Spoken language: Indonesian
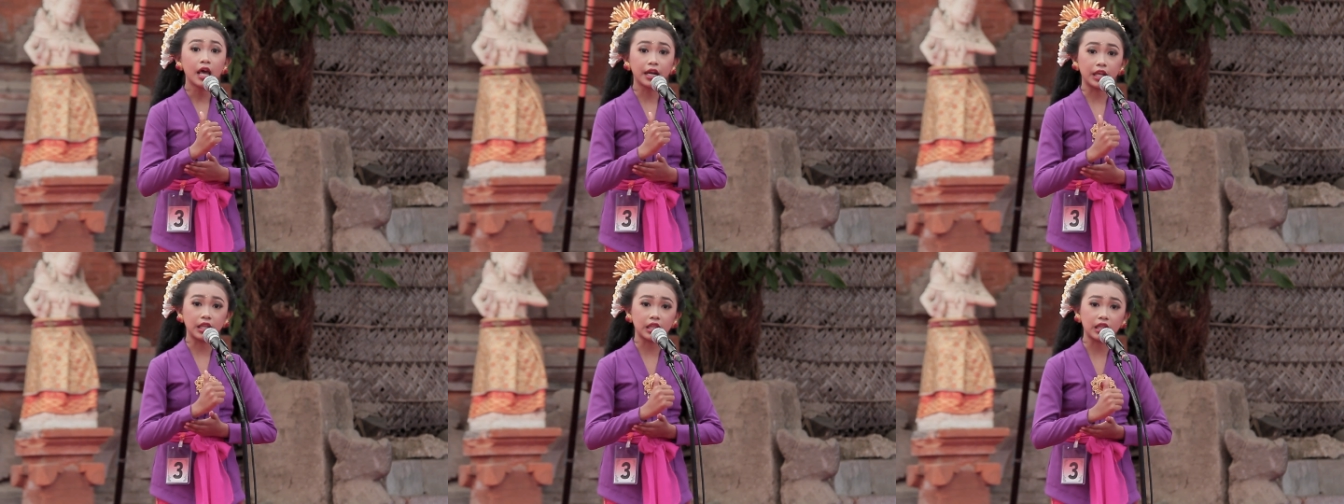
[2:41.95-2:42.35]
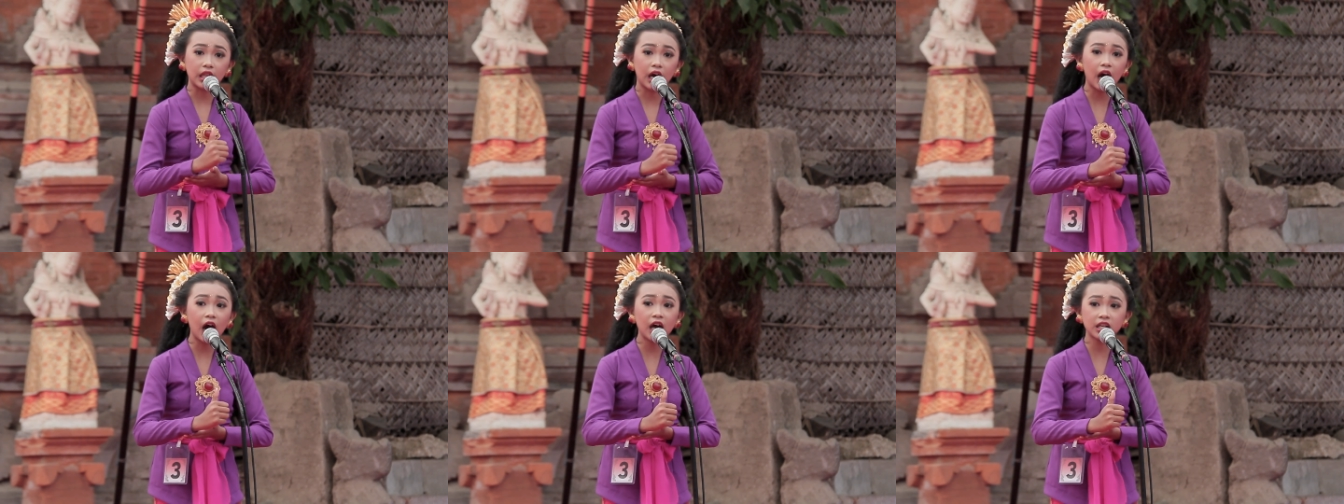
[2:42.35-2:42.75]

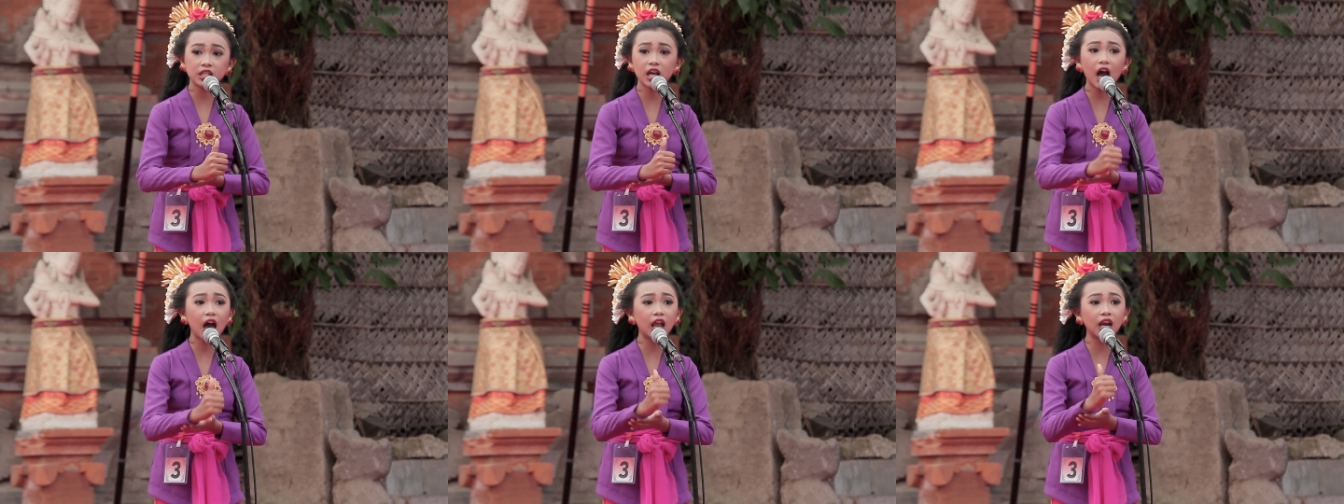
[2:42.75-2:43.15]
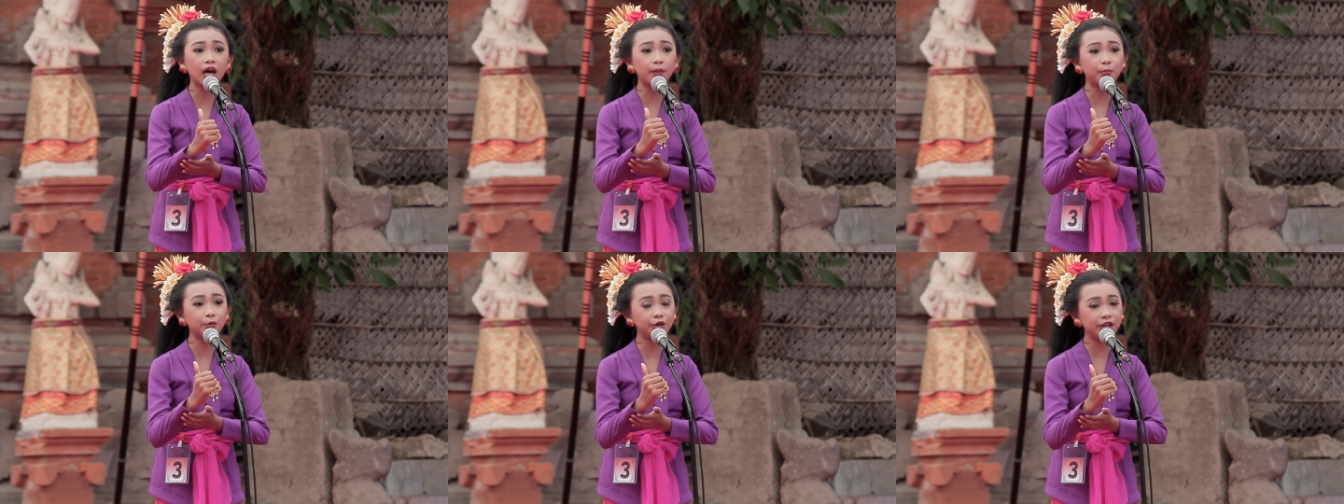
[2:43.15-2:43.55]
Rita kala
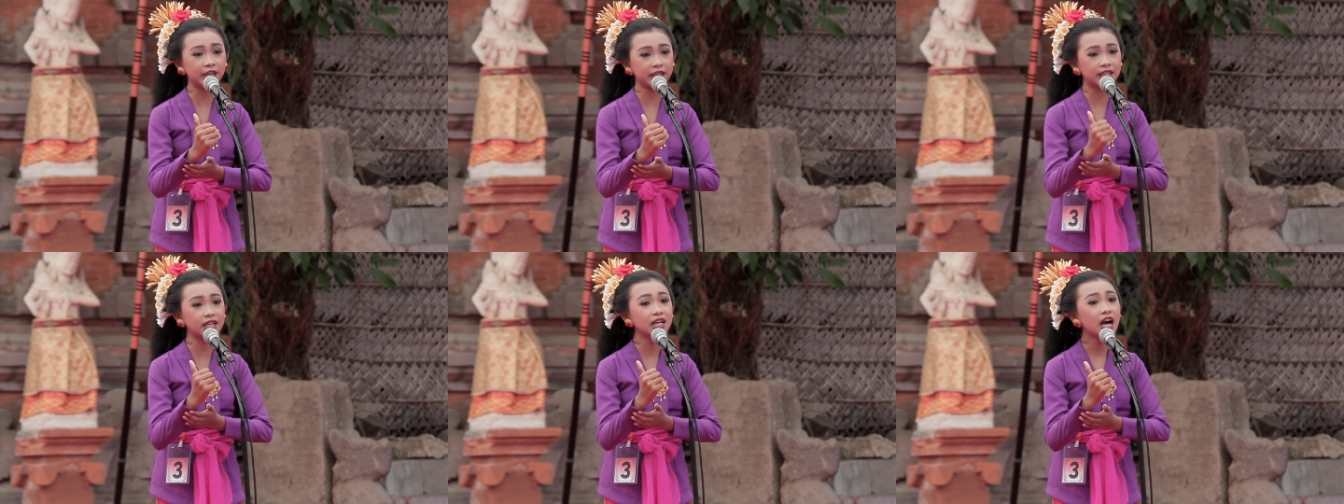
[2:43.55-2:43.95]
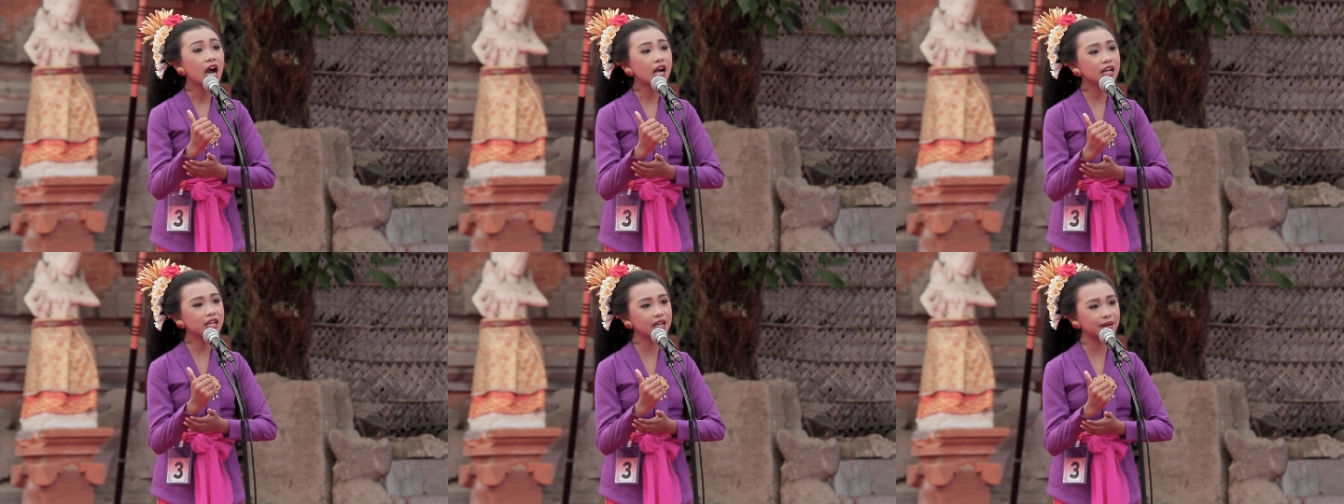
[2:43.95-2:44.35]
punika
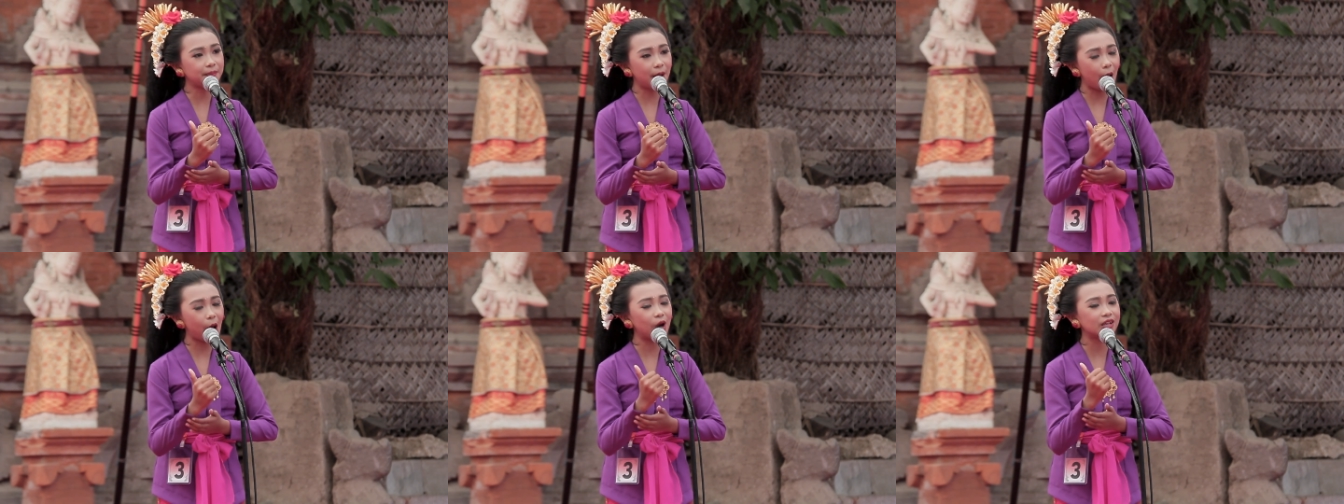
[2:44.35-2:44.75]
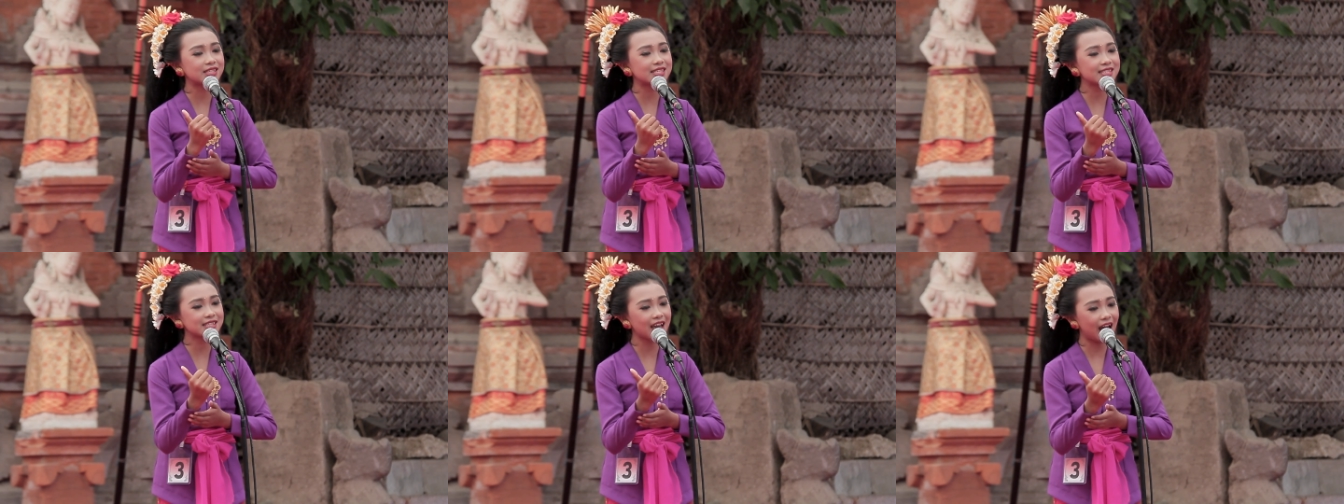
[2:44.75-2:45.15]
bawah
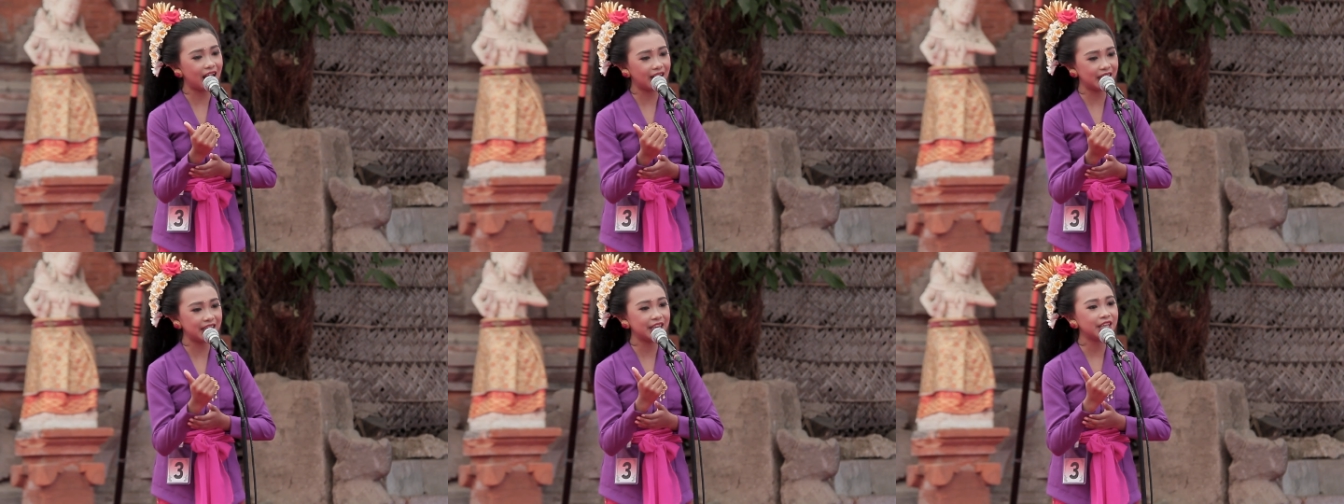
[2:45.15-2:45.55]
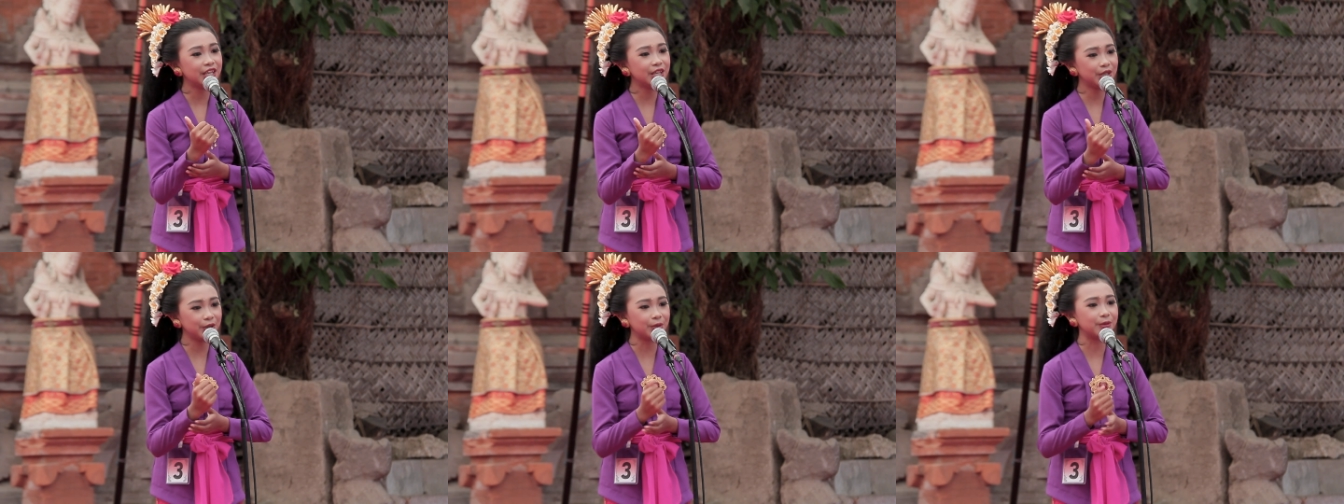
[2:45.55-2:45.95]
kali
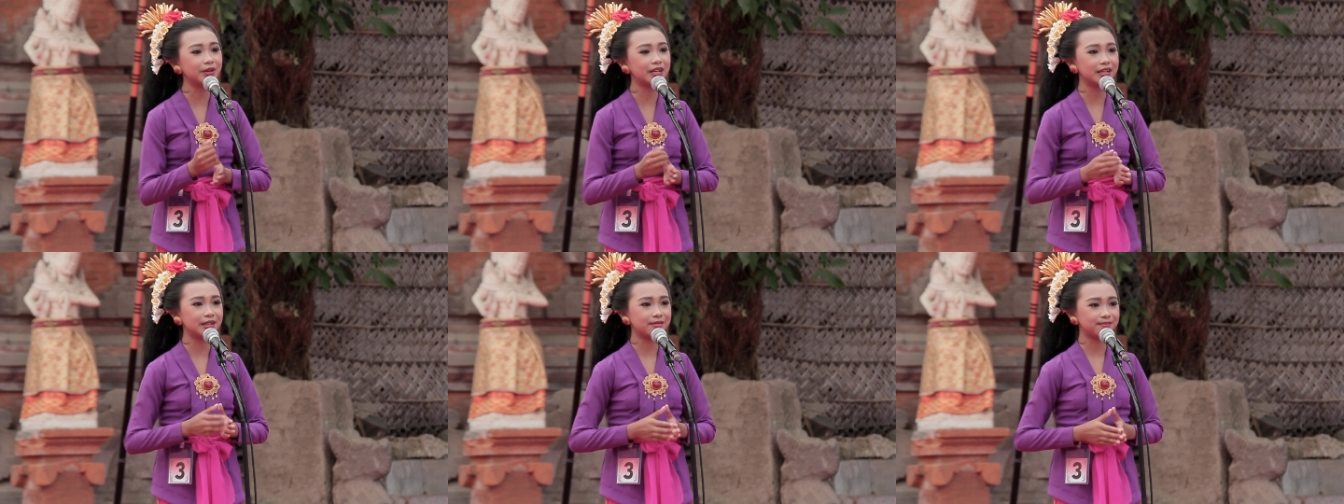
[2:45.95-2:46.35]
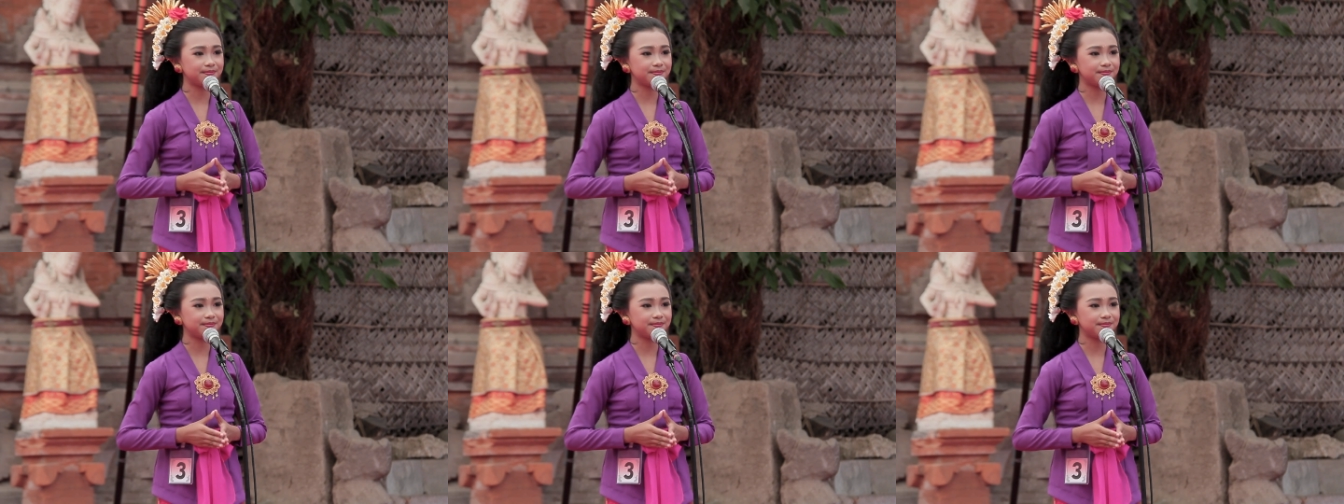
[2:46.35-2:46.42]
yuga.